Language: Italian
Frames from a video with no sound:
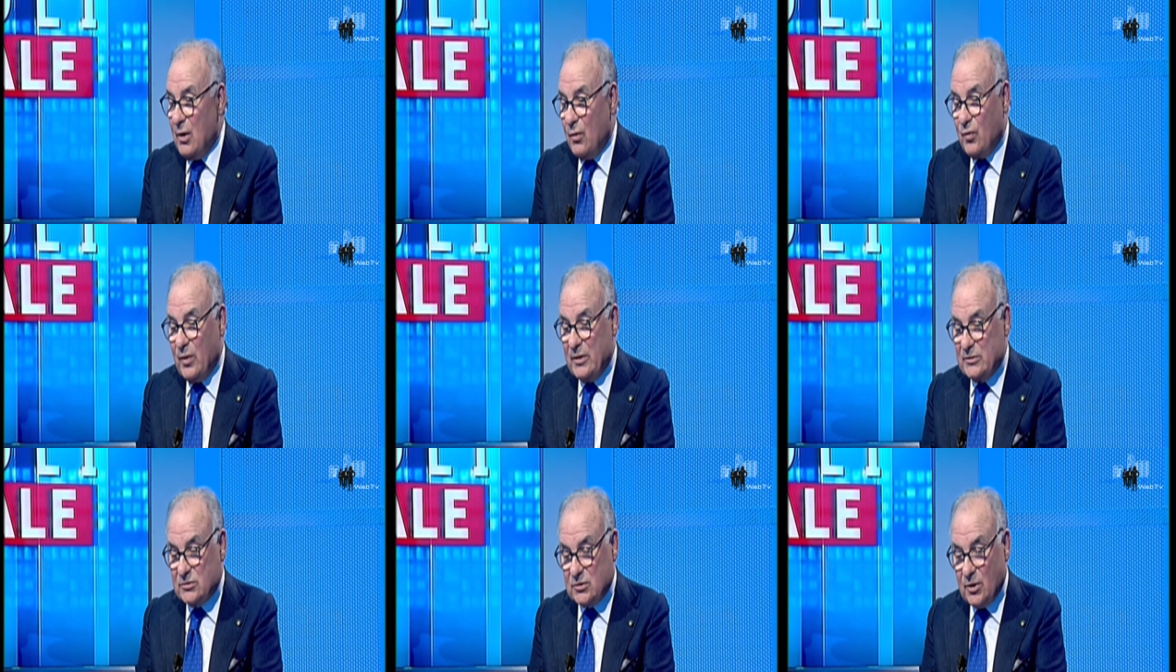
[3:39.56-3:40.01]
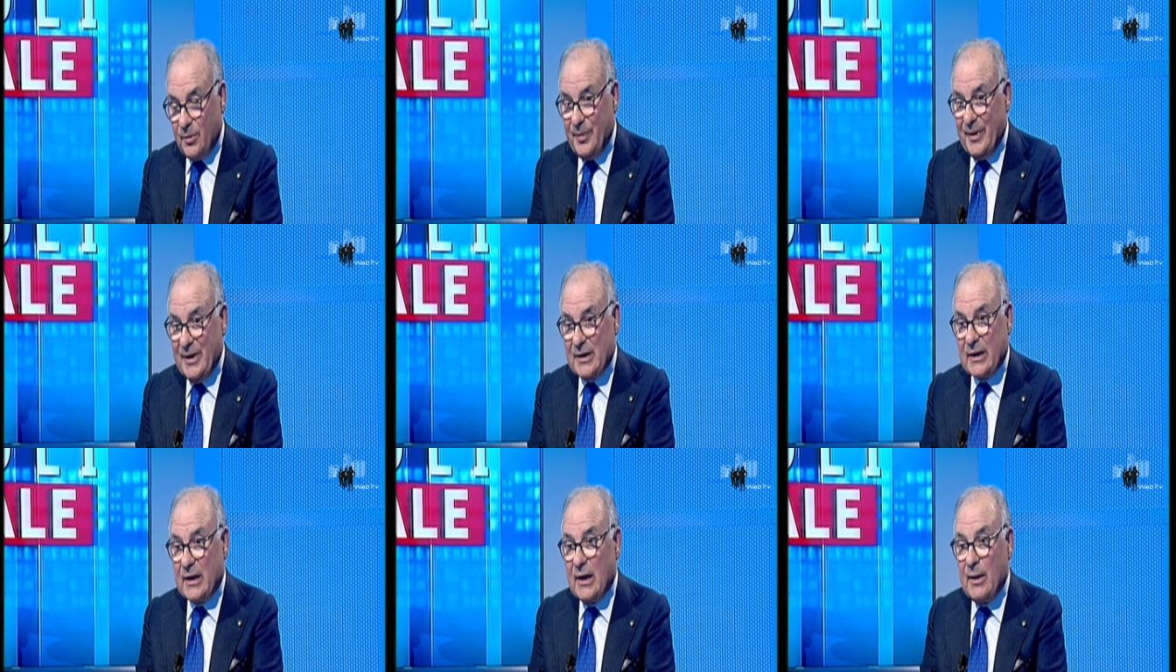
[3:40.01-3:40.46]
Questo
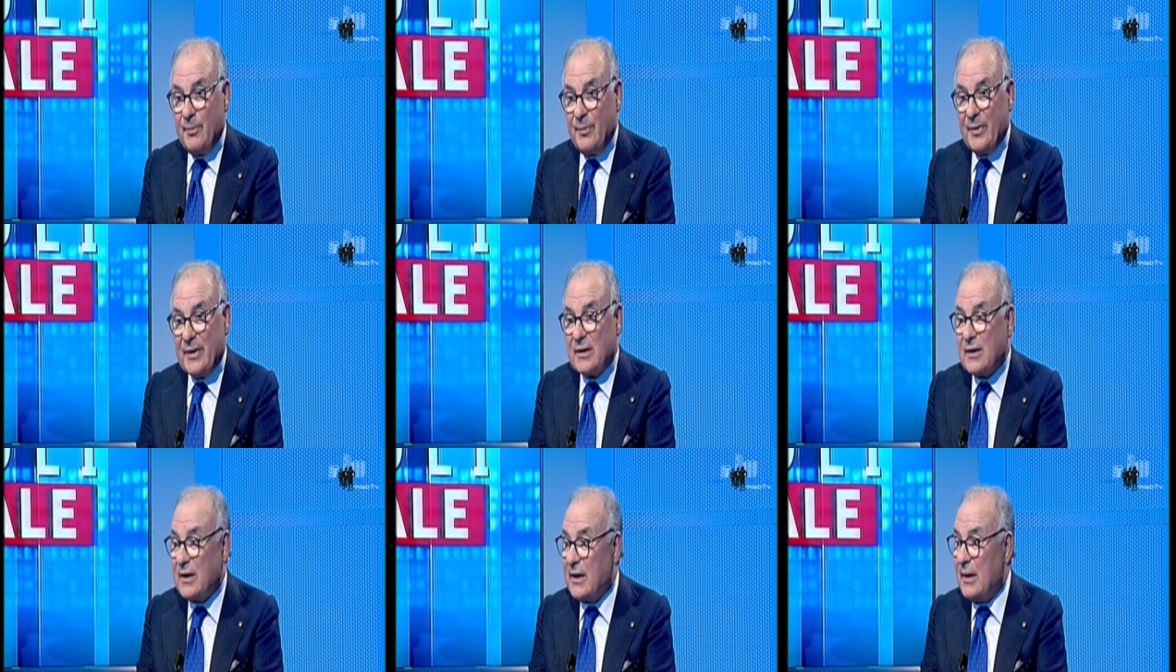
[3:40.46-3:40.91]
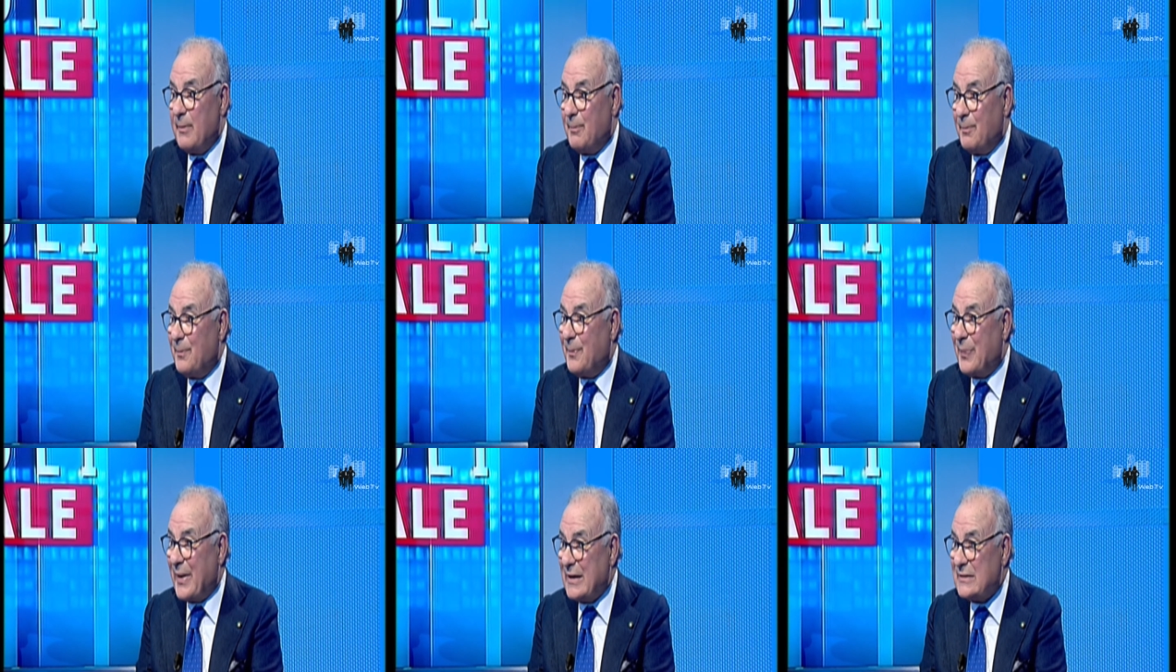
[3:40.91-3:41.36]
perché? Perché
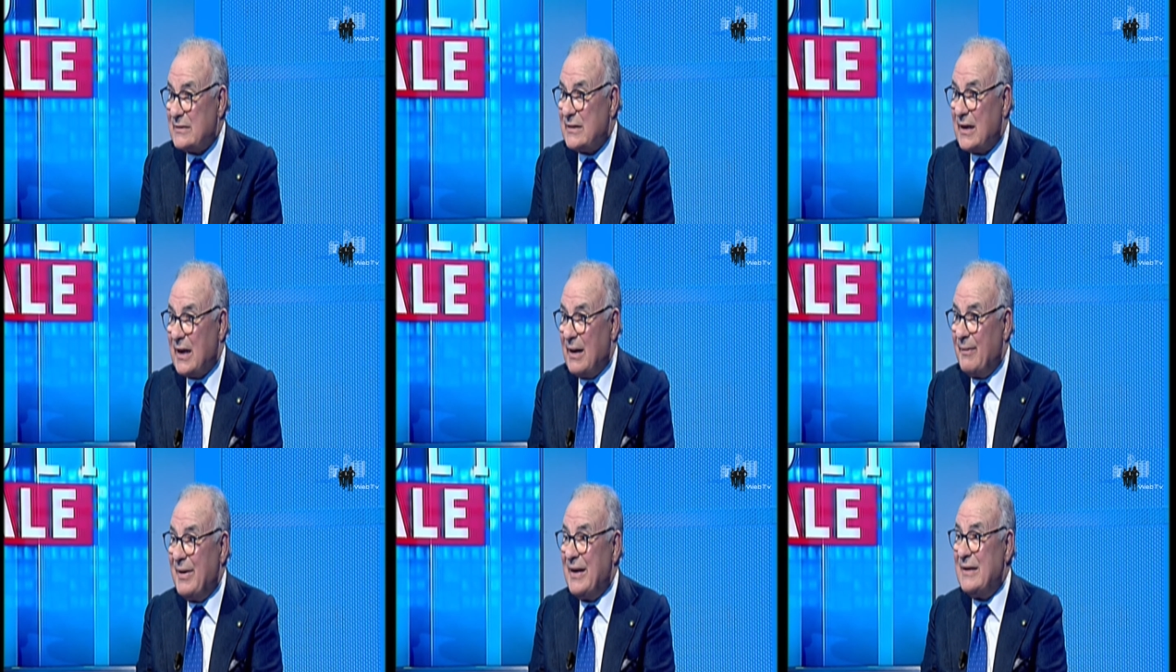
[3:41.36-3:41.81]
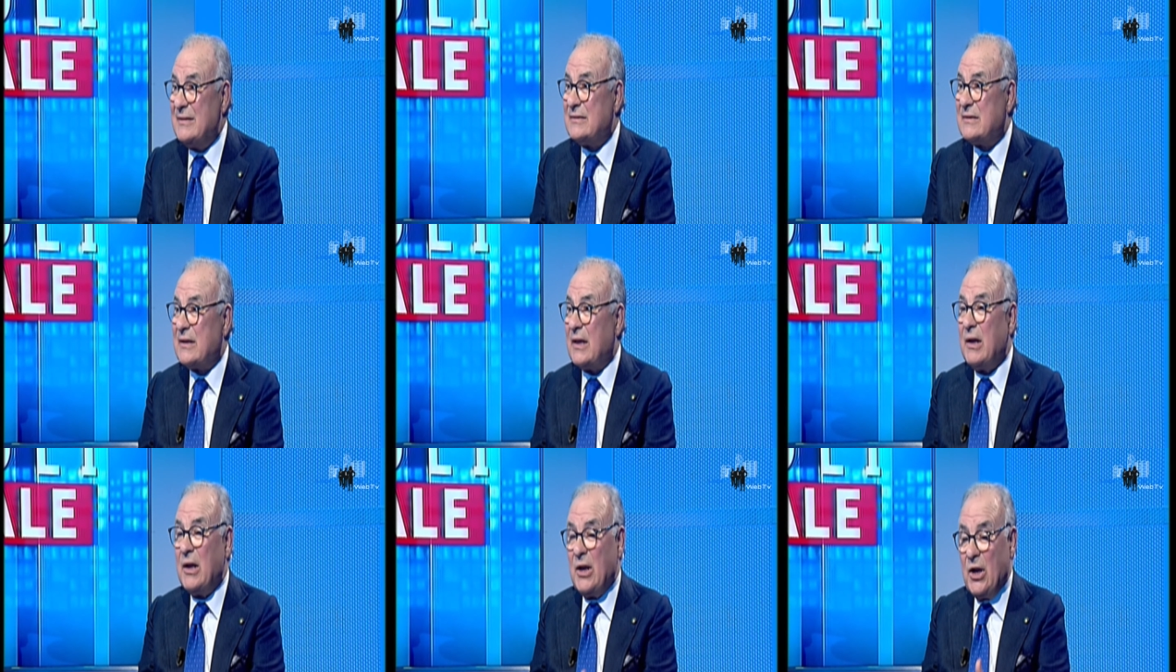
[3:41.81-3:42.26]

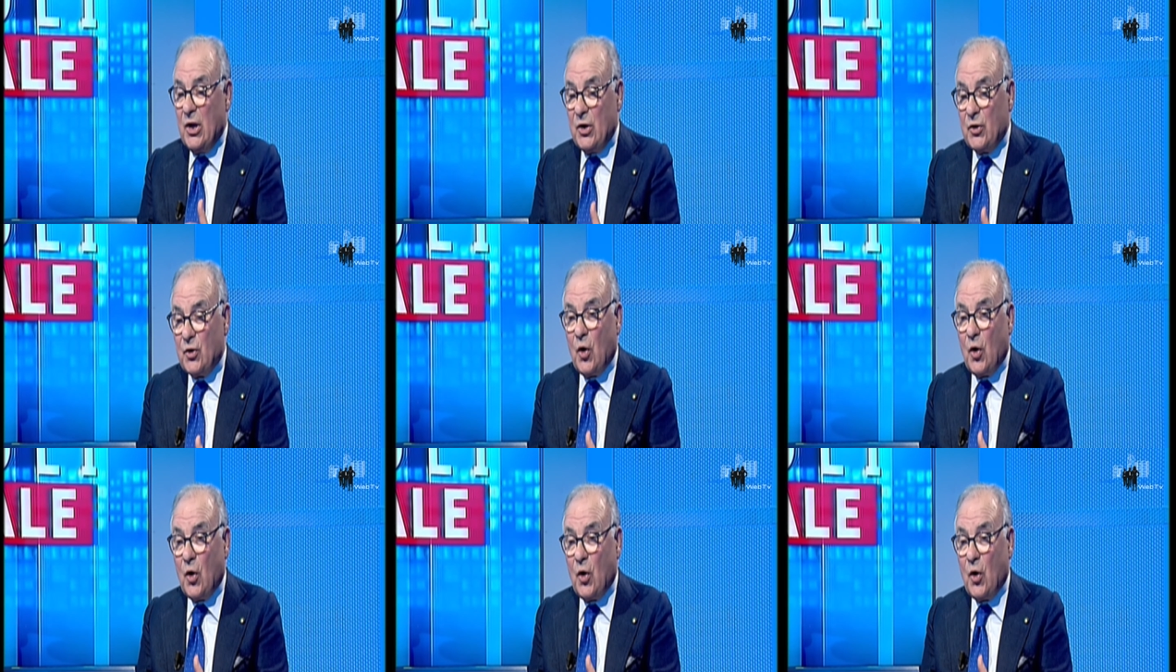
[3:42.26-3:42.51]
praticamente